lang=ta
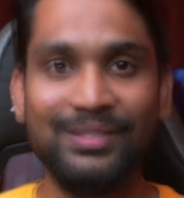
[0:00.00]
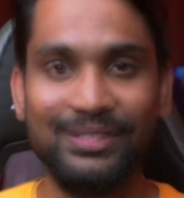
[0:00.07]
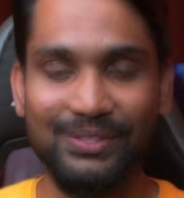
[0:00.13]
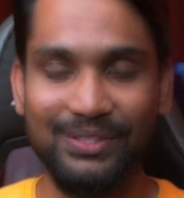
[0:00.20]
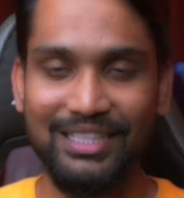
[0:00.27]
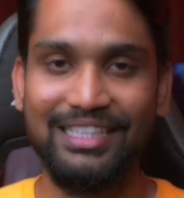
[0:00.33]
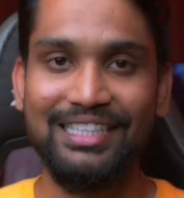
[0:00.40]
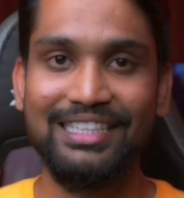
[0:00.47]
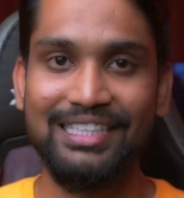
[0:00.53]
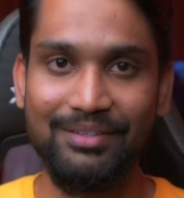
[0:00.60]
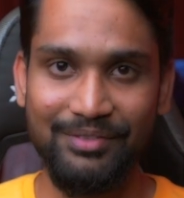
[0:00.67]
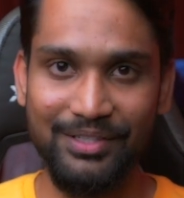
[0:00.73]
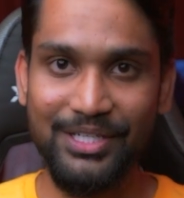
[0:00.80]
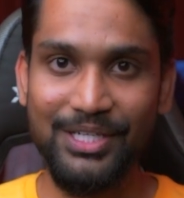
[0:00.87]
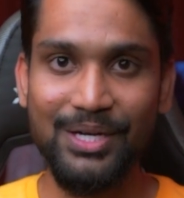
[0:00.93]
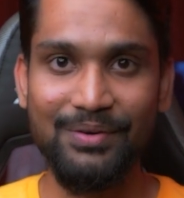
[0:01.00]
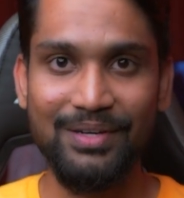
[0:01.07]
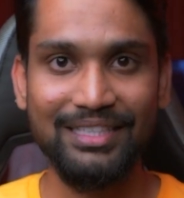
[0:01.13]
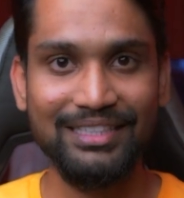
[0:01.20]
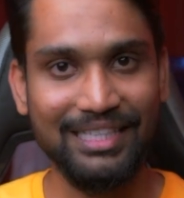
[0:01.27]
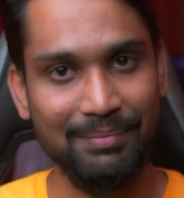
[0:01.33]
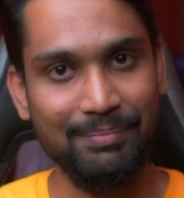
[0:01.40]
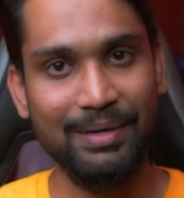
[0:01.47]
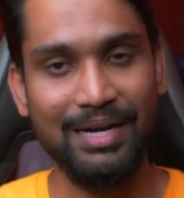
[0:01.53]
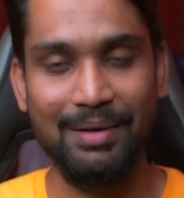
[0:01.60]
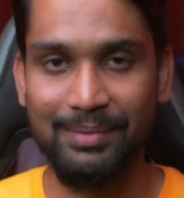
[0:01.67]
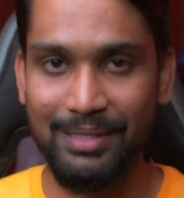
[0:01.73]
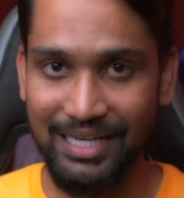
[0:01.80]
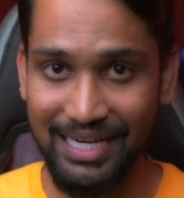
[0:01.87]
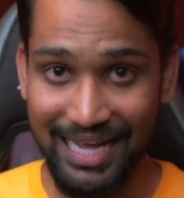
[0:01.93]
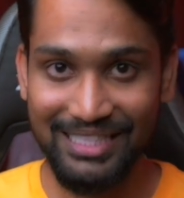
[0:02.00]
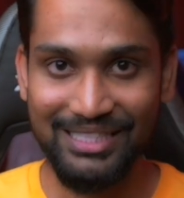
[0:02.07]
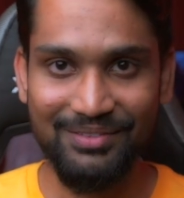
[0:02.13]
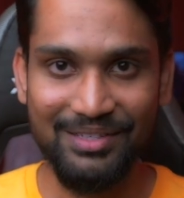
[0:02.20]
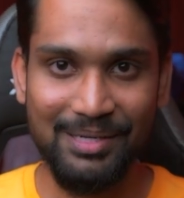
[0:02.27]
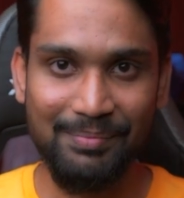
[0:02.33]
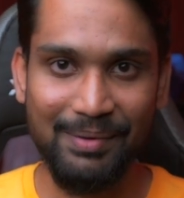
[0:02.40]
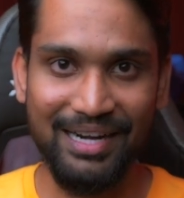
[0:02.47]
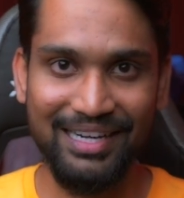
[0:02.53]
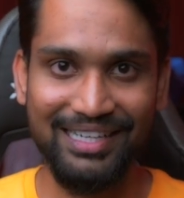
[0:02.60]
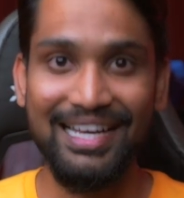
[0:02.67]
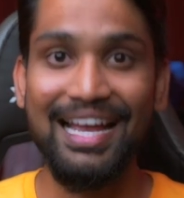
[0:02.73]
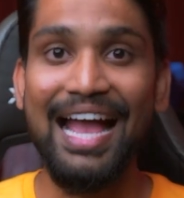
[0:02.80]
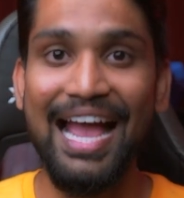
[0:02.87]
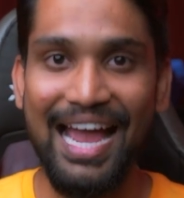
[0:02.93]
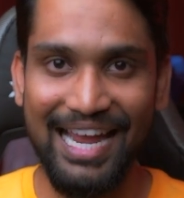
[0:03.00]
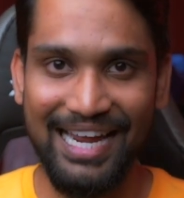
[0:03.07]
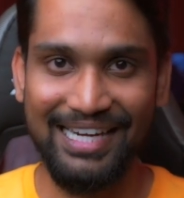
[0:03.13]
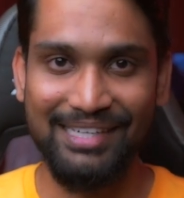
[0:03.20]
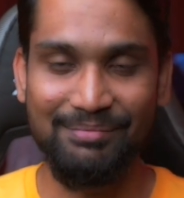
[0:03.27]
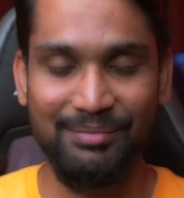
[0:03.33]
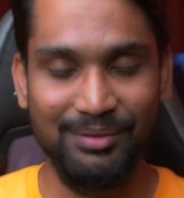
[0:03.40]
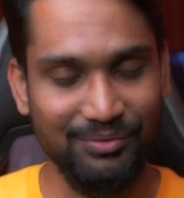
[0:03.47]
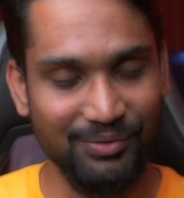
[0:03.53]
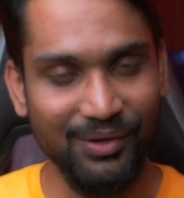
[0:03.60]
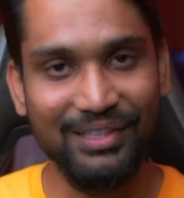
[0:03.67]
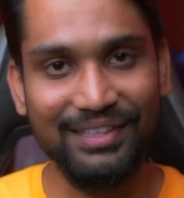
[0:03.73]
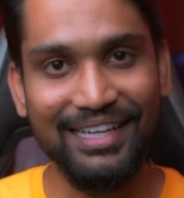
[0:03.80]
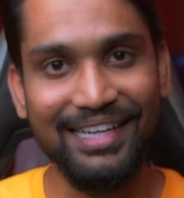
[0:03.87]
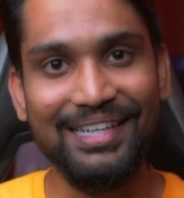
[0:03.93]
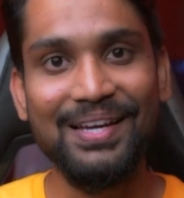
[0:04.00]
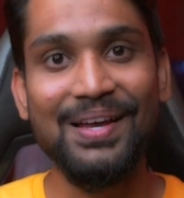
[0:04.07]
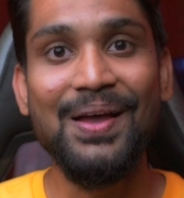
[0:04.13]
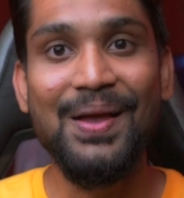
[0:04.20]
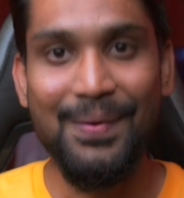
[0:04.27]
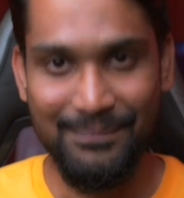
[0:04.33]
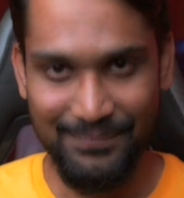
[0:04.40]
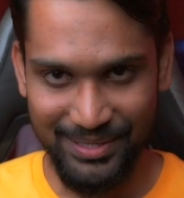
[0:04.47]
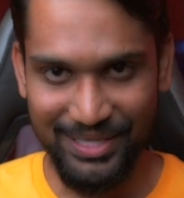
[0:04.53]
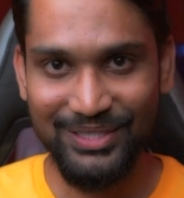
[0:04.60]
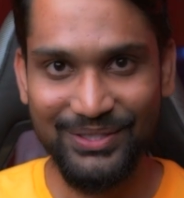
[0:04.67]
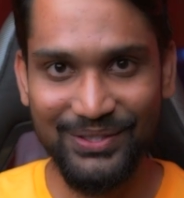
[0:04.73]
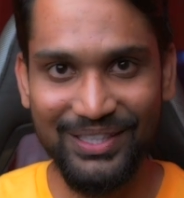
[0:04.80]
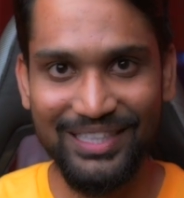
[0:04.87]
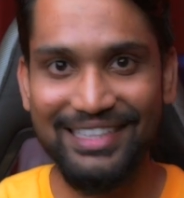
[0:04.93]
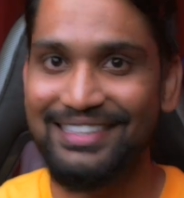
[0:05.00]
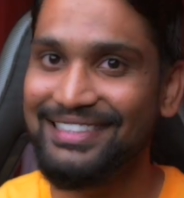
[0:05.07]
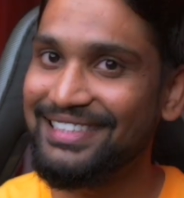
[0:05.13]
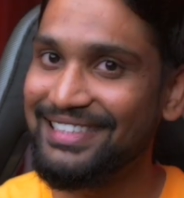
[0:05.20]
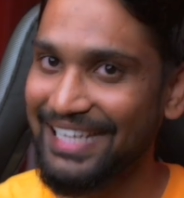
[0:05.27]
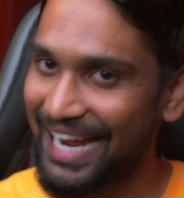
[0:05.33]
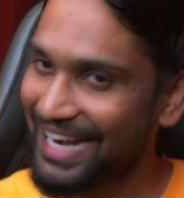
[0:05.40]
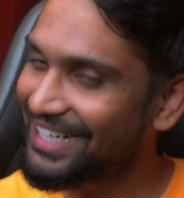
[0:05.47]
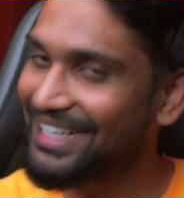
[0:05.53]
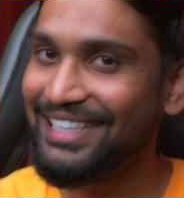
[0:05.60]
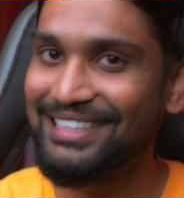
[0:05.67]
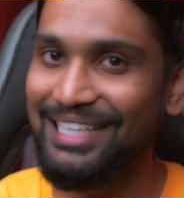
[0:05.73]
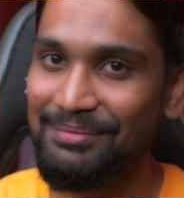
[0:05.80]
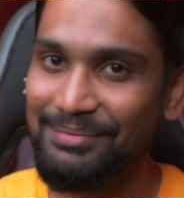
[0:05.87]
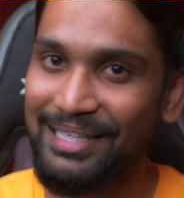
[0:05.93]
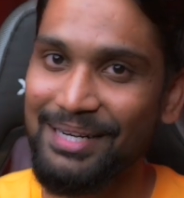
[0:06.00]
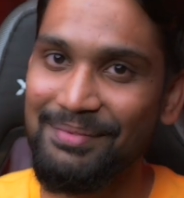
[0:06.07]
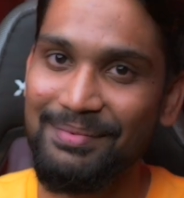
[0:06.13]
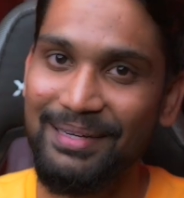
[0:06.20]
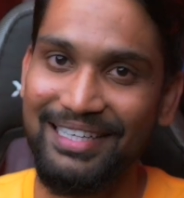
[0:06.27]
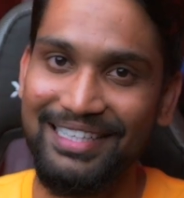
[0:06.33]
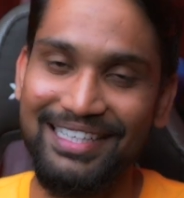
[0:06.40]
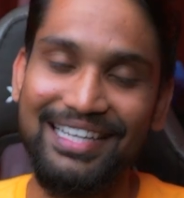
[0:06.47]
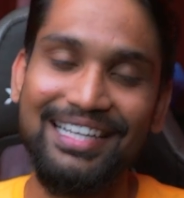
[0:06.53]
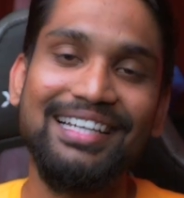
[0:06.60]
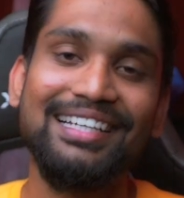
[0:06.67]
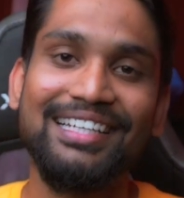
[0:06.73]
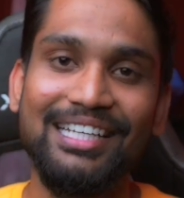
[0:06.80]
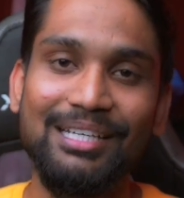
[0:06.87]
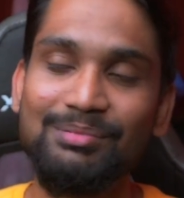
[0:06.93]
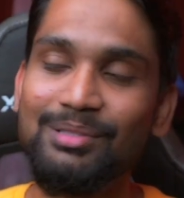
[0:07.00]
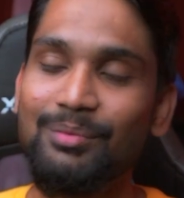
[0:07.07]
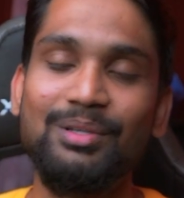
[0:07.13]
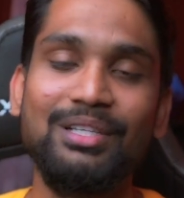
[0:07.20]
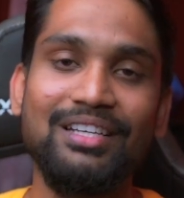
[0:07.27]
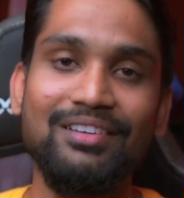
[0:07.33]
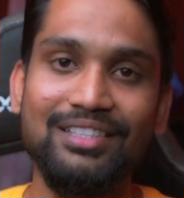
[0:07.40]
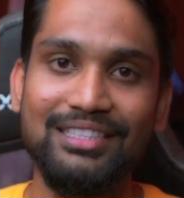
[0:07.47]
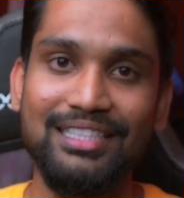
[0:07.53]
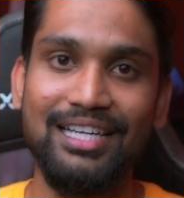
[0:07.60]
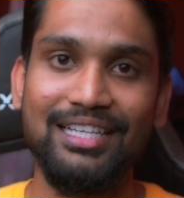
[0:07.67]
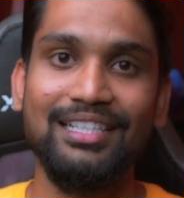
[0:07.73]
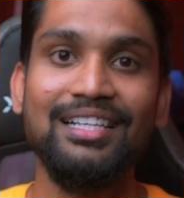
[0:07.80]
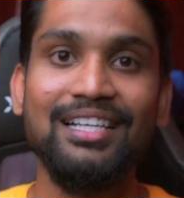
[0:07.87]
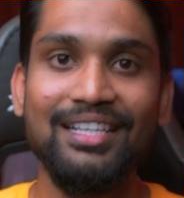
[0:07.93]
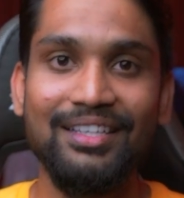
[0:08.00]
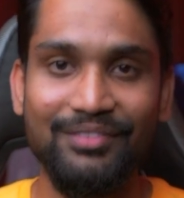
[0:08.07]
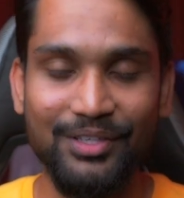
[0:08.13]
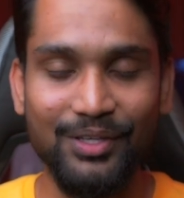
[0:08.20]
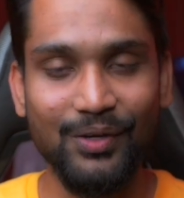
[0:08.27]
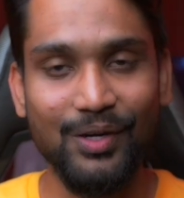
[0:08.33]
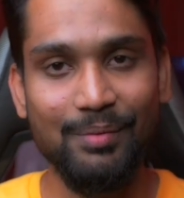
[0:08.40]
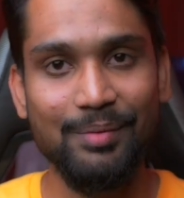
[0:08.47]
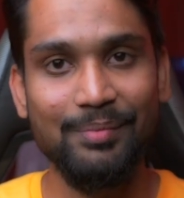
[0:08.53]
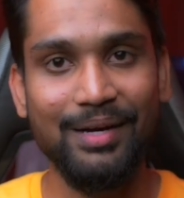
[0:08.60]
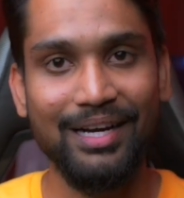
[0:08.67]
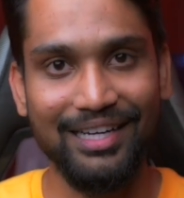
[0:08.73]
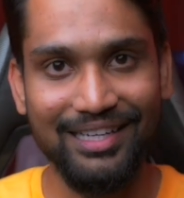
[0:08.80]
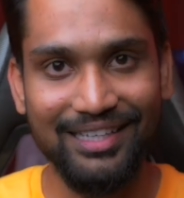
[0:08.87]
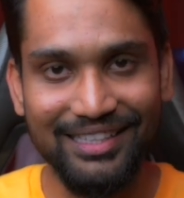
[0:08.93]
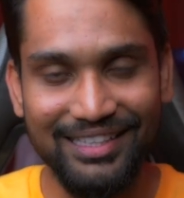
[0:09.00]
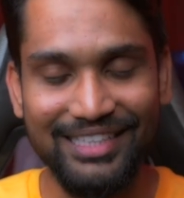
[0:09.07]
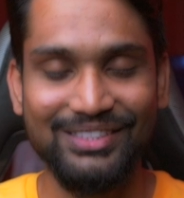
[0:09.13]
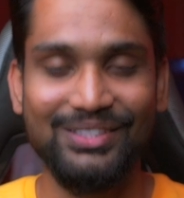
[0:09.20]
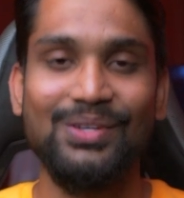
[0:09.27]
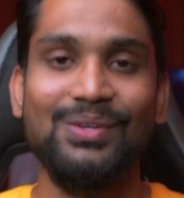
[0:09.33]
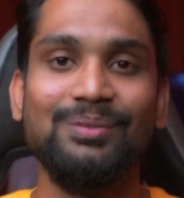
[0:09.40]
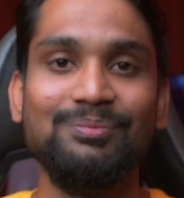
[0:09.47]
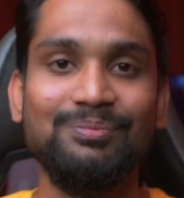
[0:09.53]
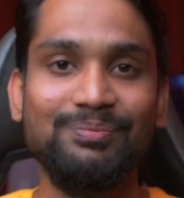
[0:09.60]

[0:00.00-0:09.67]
ஸோ தட் இந்த வீடியோவை ஸ்கிப் பண்ணாமல் லாஸ்ட் வரி பாருங்கள் அண்ட் பிஃபோர் தட் மேக் ஷுவர் சேனலை சப்ஸ்கிரைப் பண்ணுறேங்க கீப் சப்போர்ட்டிங் அவர் சேனல் வீடியோக்குள்ளே போய் பார்க்கலாம் லெட்ஸ் கோ